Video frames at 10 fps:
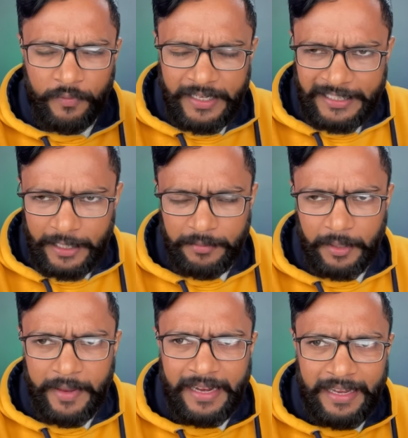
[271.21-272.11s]
डिस्क्रिप्शन
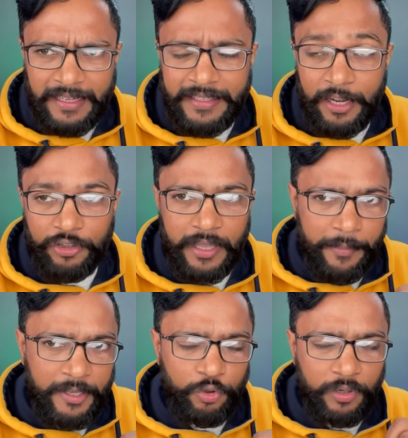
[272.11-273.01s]
में एक लिंक दिया होता है
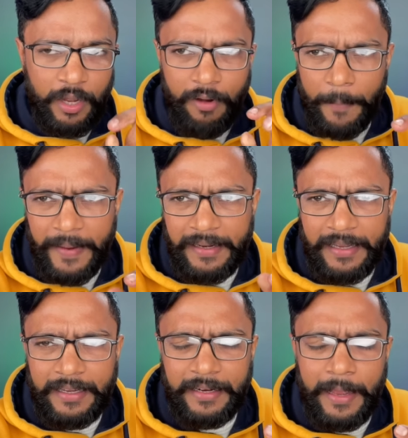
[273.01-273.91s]
अमेजोन का वहाँ पे
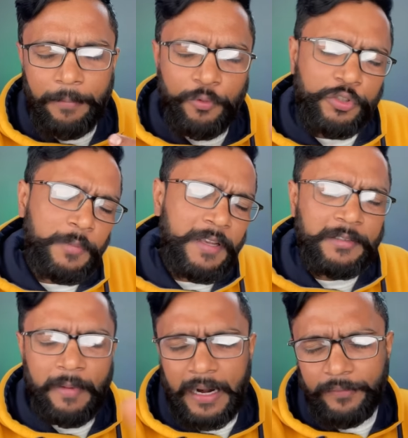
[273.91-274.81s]
क्लिक करके आप कुछ भी
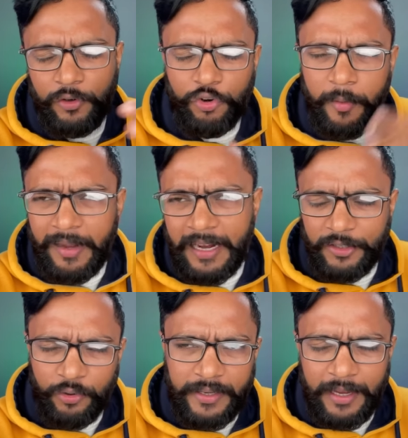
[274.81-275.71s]
स्मार्टफोन कोई भी
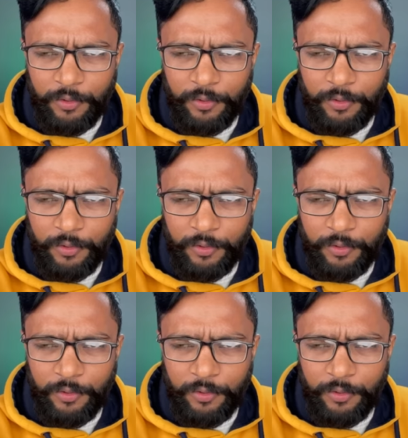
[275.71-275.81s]
इलेक्ट्रॉनिक या